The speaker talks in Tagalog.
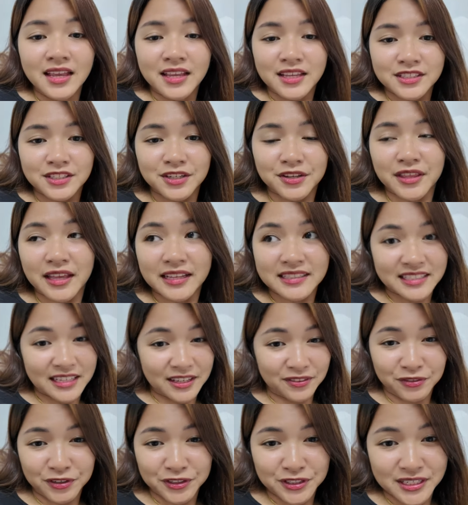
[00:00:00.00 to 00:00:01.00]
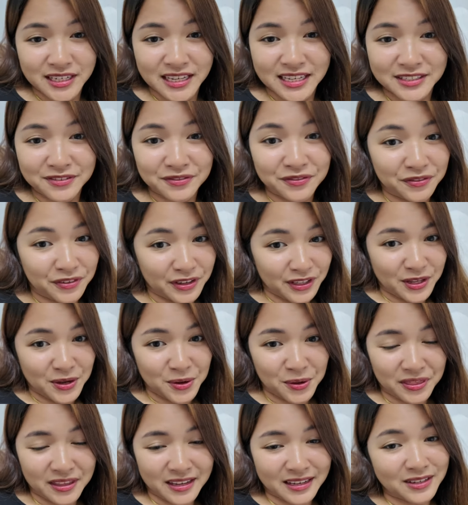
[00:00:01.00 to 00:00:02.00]
So that's it for today's video.
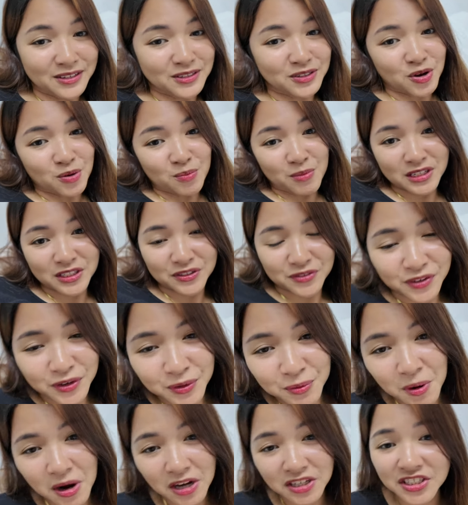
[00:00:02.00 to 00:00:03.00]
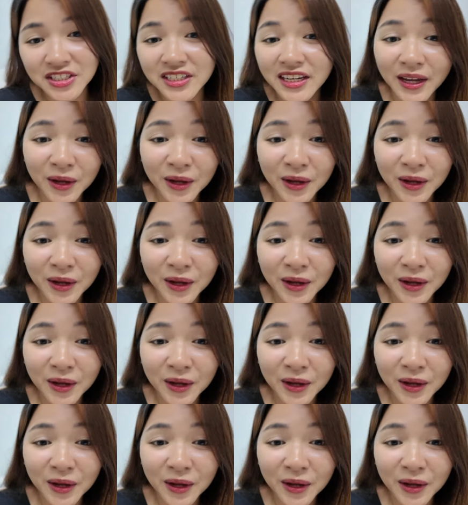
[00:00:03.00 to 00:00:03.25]
Thank you so much for watching.